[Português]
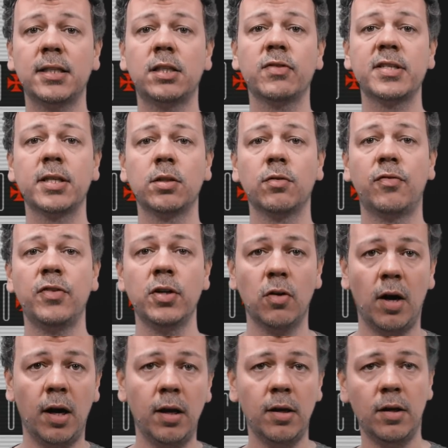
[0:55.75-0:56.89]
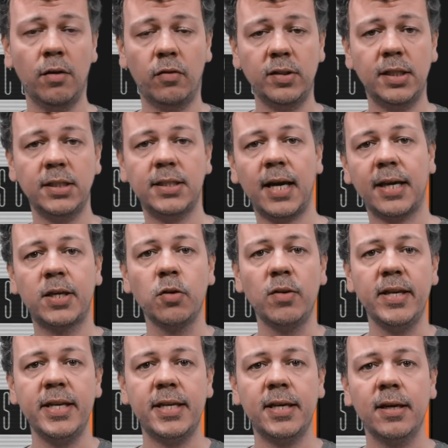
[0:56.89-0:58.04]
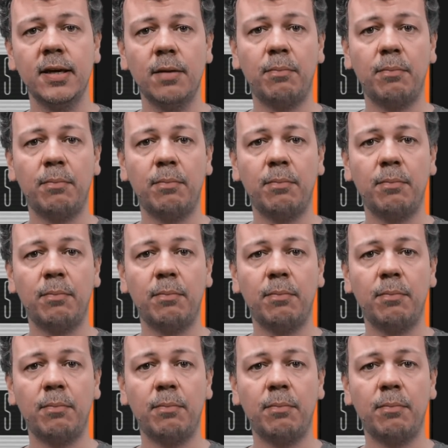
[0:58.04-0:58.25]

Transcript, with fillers: Se você não viu, ó, Vou deixar aqui o link